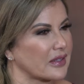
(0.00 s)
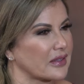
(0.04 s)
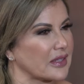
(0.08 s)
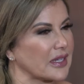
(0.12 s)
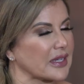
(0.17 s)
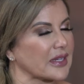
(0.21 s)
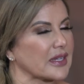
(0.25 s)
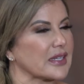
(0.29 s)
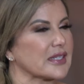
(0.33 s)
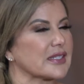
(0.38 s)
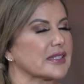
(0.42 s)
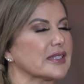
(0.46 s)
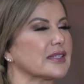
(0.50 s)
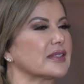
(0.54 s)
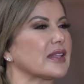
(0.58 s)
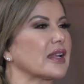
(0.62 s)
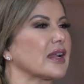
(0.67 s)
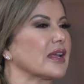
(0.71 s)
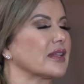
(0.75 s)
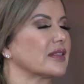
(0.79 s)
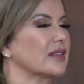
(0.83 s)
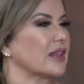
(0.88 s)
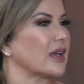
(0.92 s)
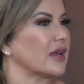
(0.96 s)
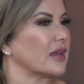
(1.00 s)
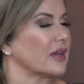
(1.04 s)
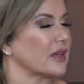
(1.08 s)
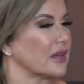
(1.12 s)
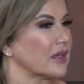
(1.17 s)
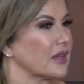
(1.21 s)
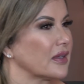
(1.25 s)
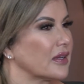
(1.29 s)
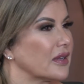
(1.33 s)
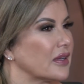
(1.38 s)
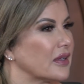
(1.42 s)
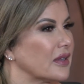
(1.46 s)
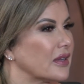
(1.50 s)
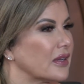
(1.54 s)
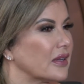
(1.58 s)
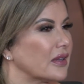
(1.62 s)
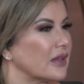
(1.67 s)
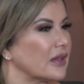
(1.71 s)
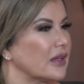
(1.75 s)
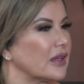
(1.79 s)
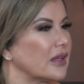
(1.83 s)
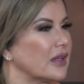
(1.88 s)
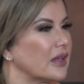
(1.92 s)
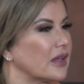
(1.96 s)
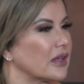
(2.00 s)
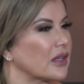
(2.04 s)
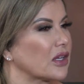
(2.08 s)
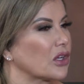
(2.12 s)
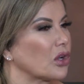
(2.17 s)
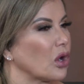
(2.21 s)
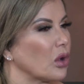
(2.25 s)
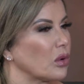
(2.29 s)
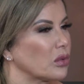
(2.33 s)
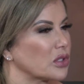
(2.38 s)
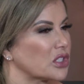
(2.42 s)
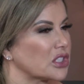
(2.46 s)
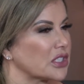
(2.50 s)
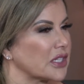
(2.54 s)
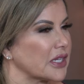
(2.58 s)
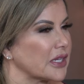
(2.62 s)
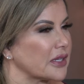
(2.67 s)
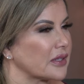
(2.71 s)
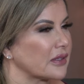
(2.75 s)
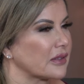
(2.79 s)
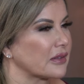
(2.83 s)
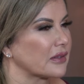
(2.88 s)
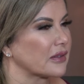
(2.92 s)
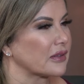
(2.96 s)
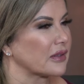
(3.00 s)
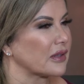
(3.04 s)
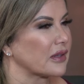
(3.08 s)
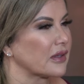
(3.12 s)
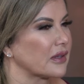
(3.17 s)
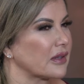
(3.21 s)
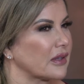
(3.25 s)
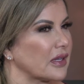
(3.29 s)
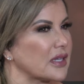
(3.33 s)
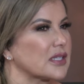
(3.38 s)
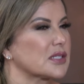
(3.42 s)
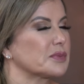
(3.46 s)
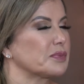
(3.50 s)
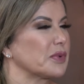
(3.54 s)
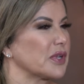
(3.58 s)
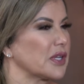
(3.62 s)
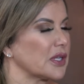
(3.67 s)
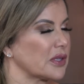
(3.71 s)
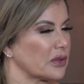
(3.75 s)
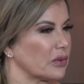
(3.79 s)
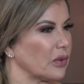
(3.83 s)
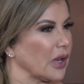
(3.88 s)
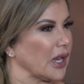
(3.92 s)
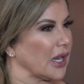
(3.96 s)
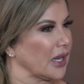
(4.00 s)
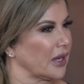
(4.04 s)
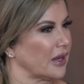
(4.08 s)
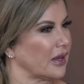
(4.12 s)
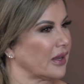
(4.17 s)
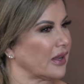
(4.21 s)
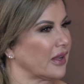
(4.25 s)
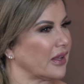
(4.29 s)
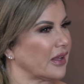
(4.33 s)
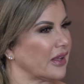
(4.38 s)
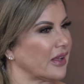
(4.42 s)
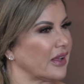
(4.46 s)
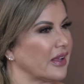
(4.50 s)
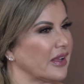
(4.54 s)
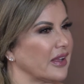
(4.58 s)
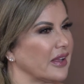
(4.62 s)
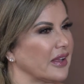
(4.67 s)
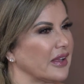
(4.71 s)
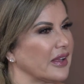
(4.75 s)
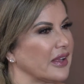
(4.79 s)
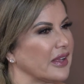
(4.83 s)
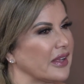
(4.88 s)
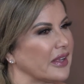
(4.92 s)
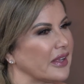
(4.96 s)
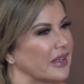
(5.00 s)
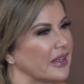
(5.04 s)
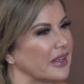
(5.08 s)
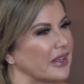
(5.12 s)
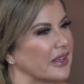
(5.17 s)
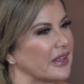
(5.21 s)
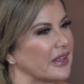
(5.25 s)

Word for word: ¿De qué se trata el coaching espiritual? El coaching